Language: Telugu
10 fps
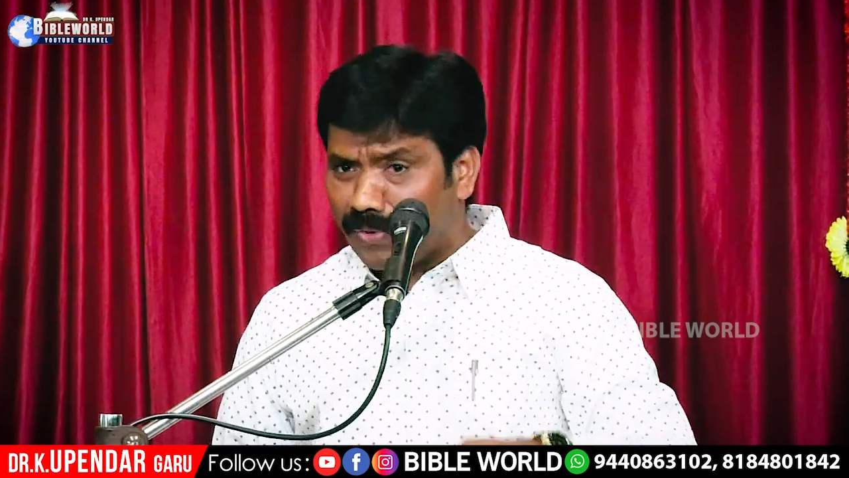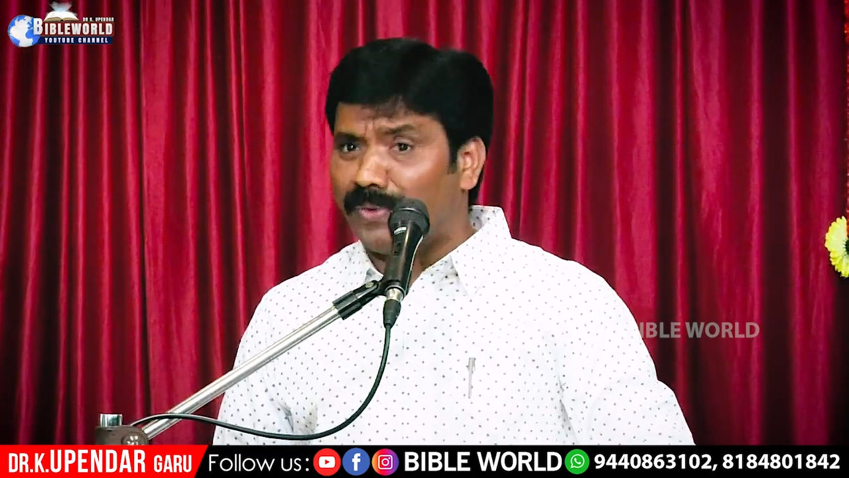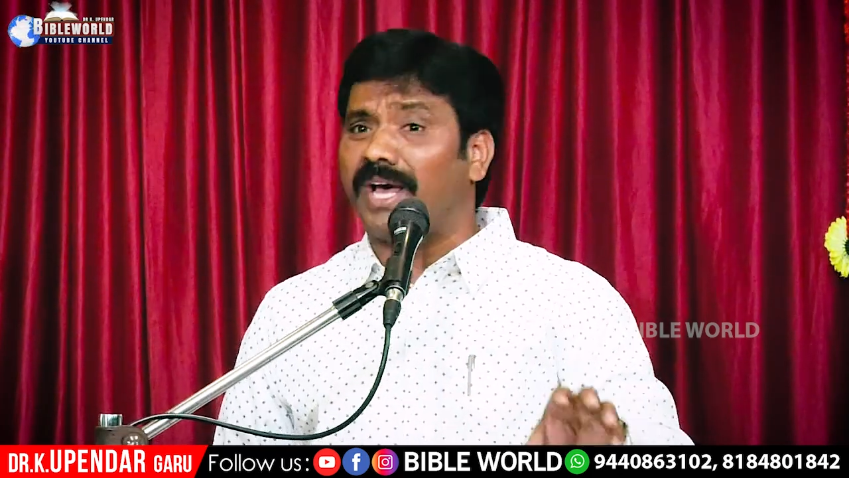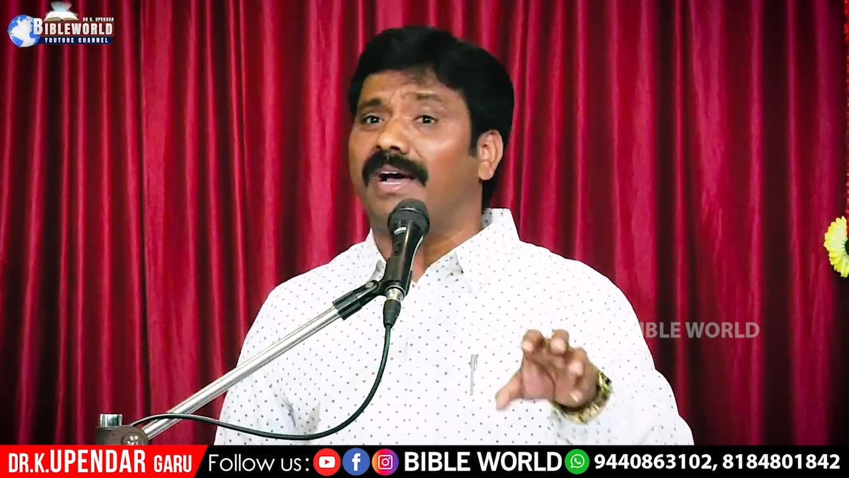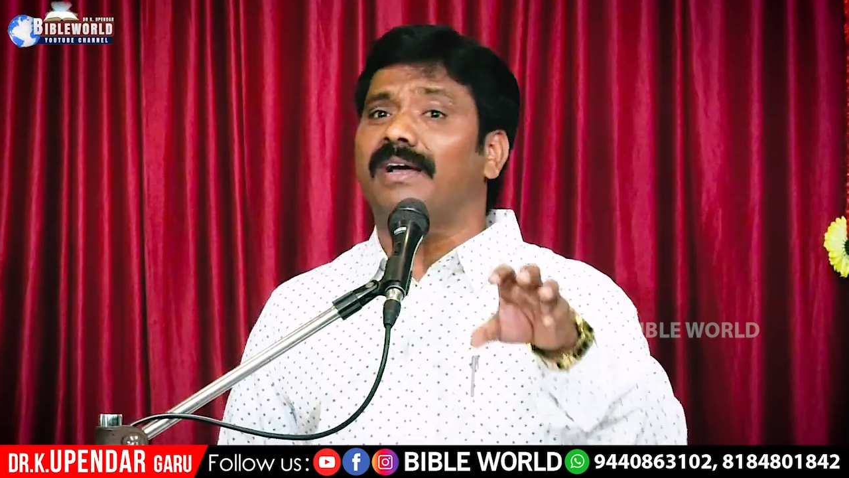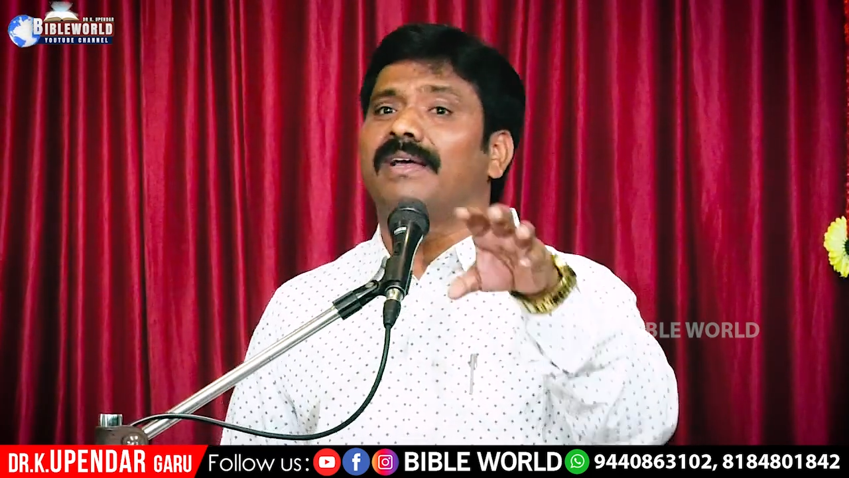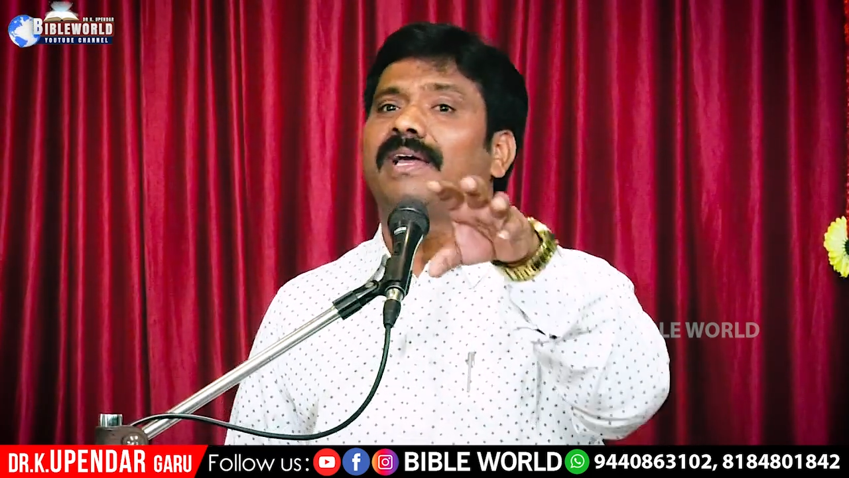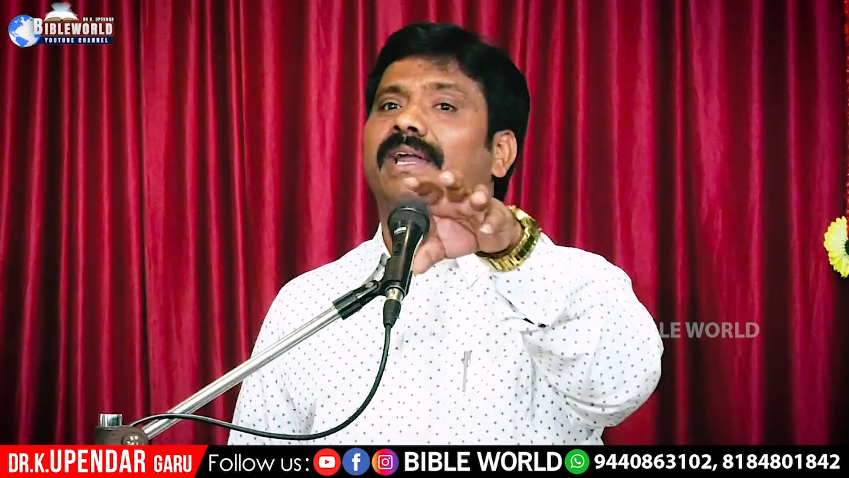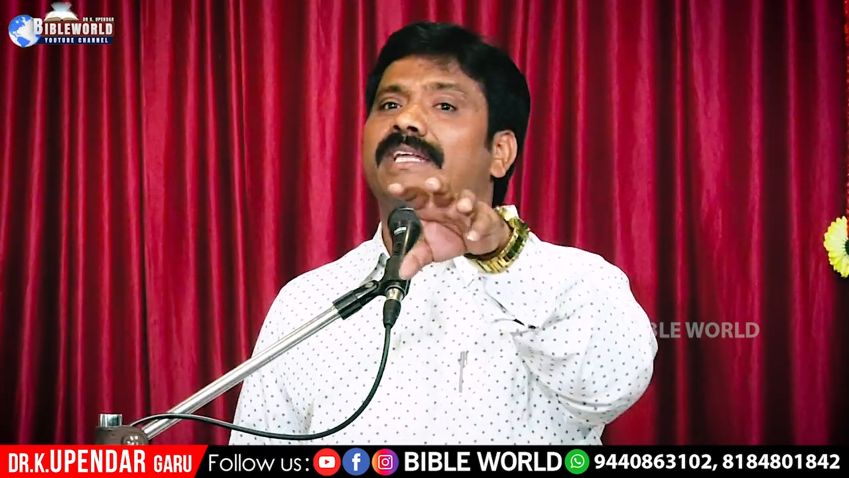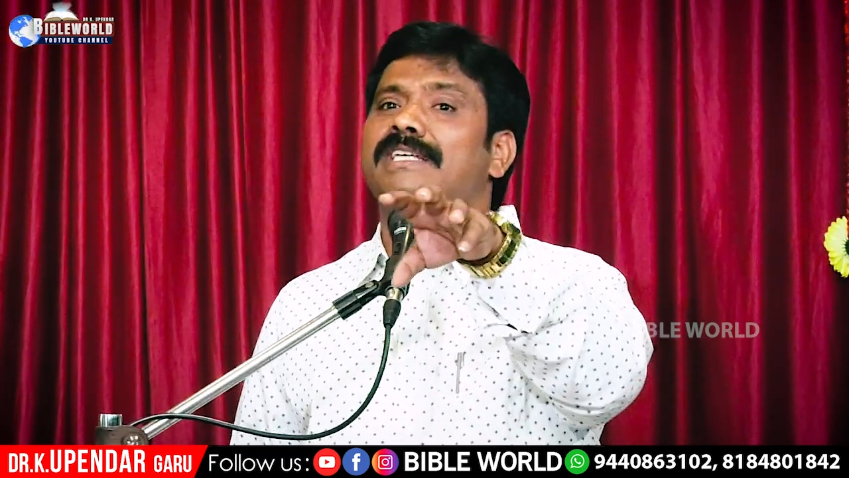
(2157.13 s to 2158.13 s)
కూడా
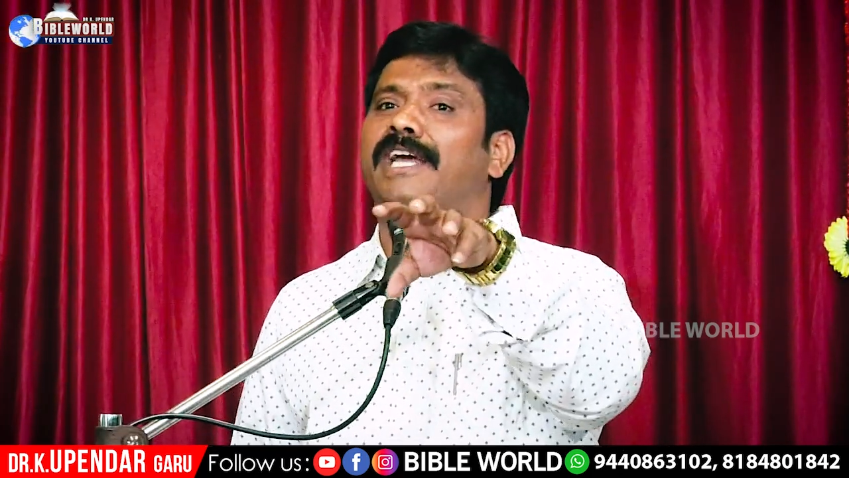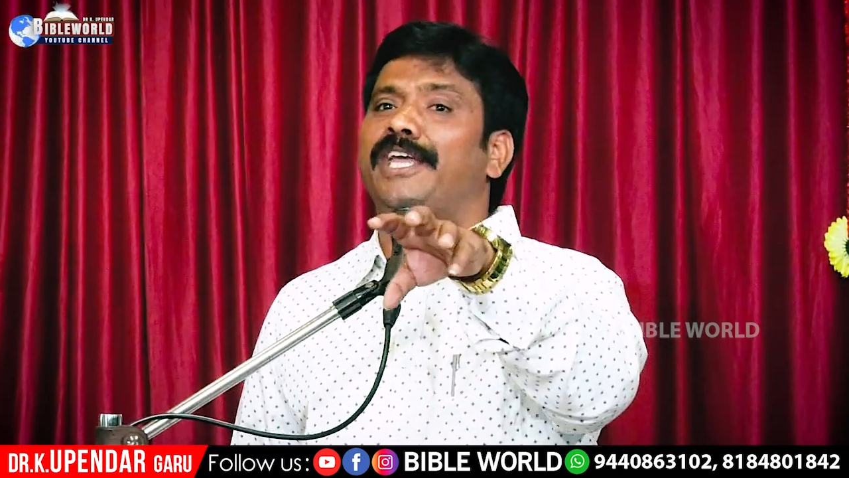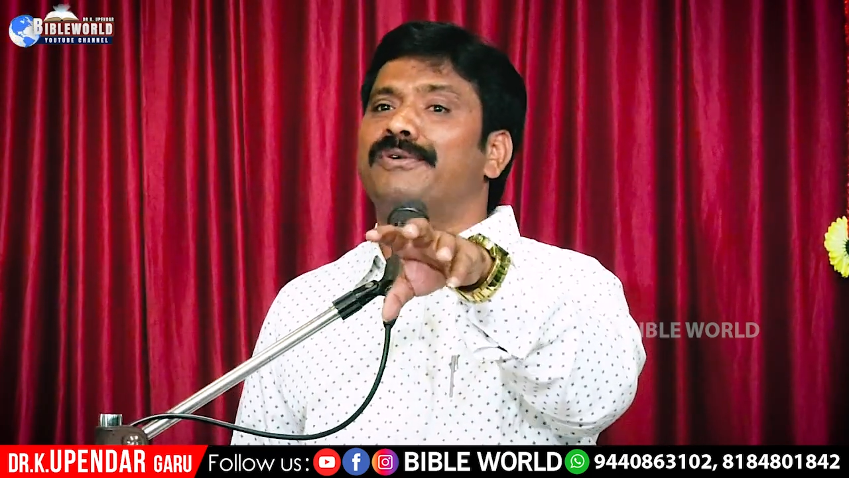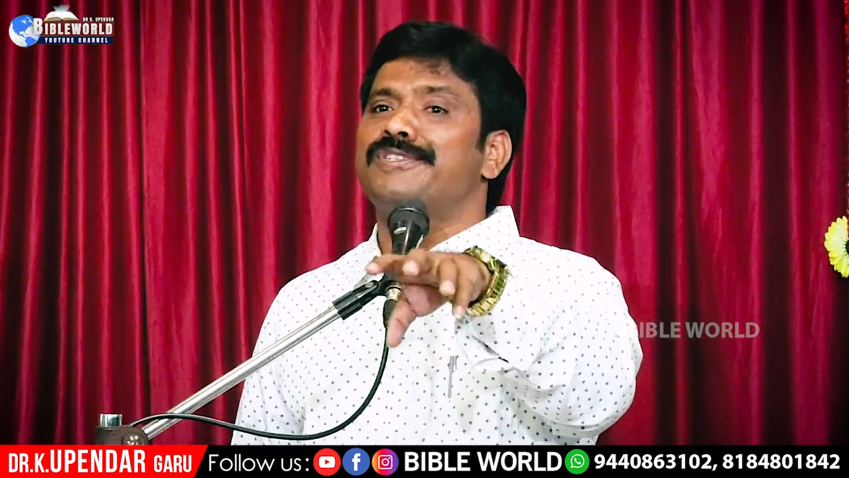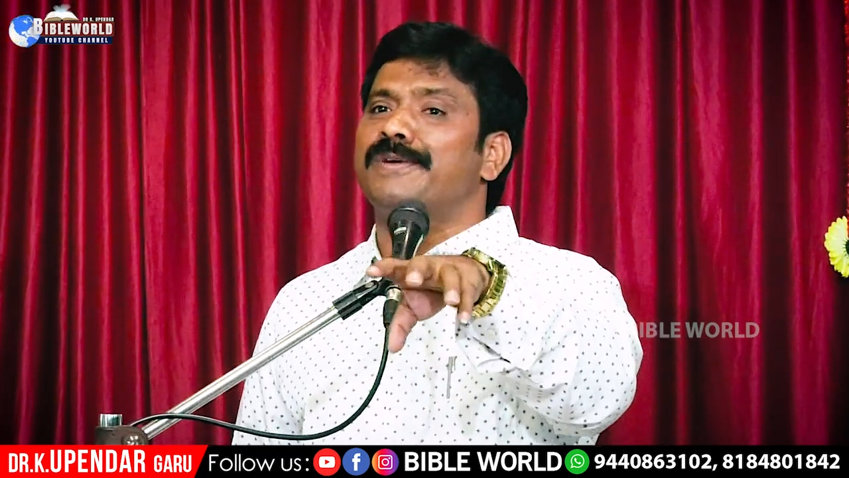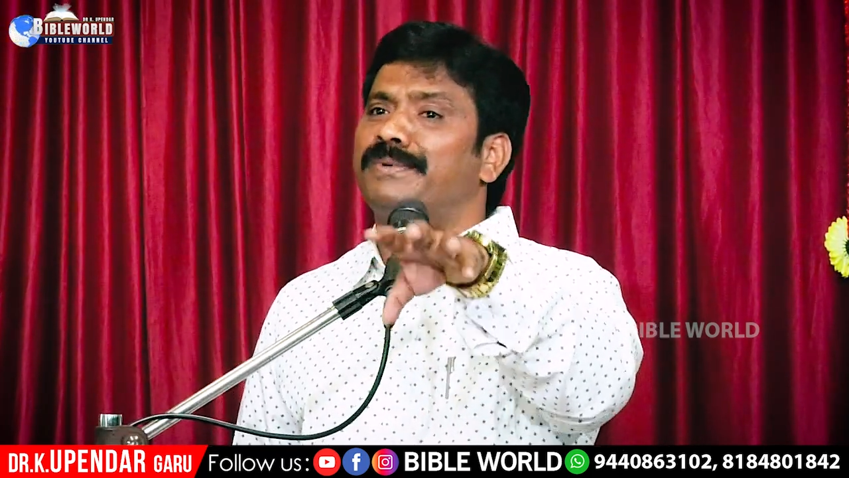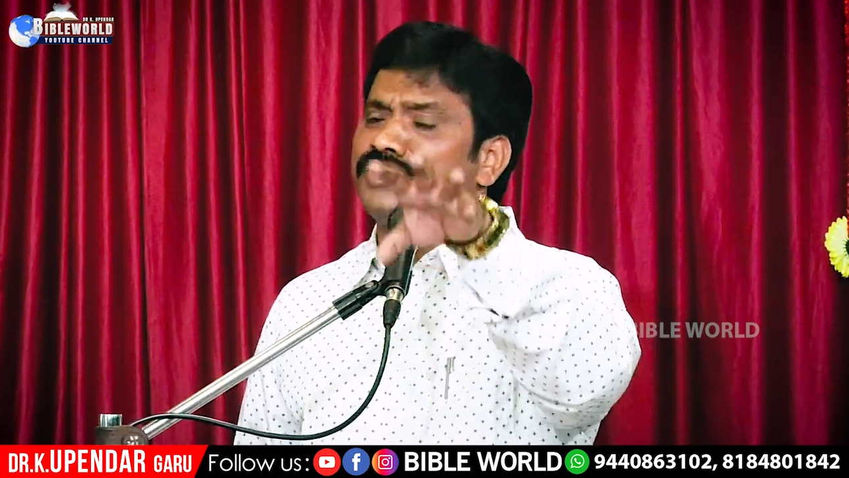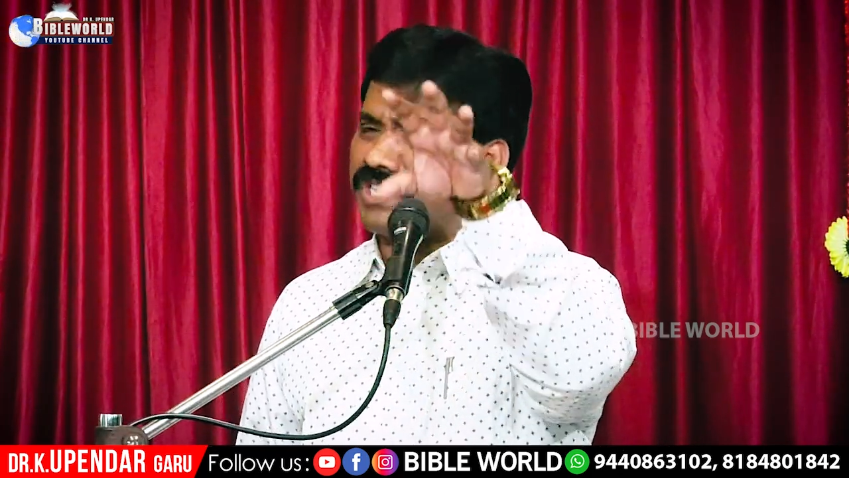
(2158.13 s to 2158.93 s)
నిజంగా యోసేపు